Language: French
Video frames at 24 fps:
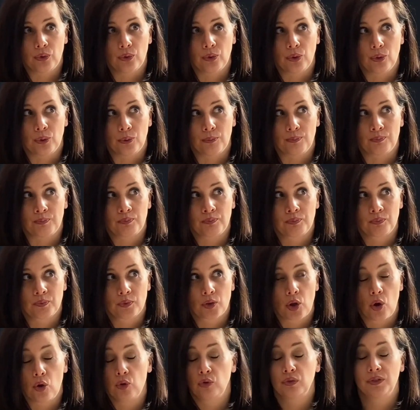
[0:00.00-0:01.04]
un
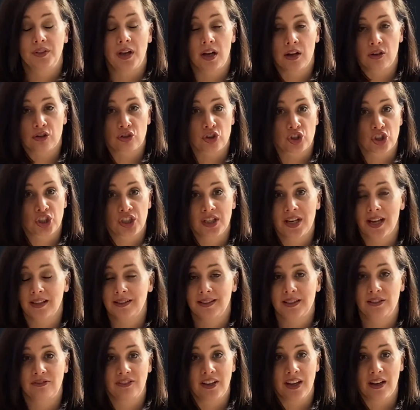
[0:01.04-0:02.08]
un danger à
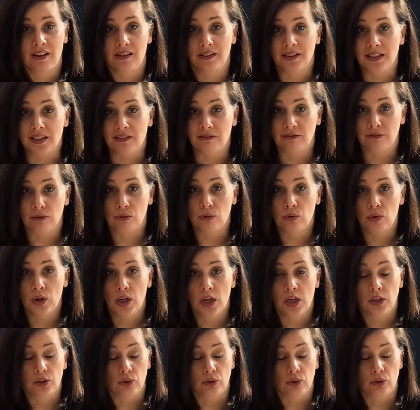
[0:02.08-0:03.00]
différents niveaux.